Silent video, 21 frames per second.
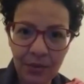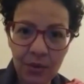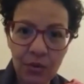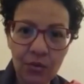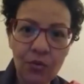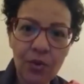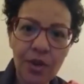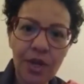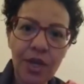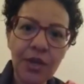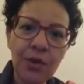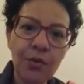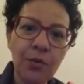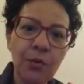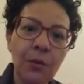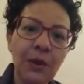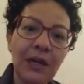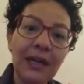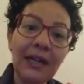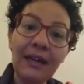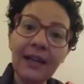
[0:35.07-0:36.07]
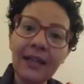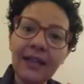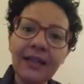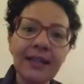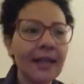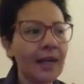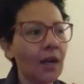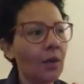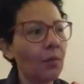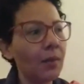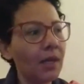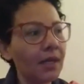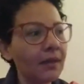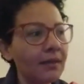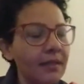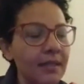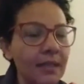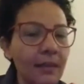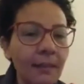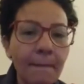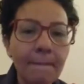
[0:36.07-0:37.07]
O rio
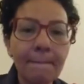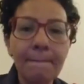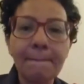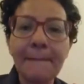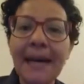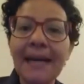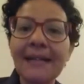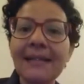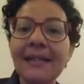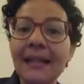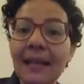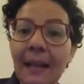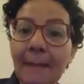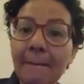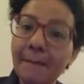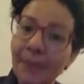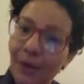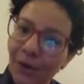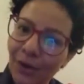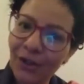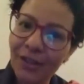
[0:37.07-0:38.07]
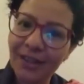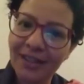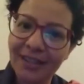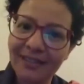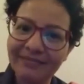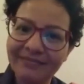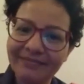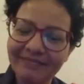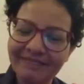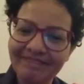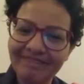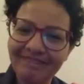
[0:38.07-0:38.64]
literalmente se passa na porta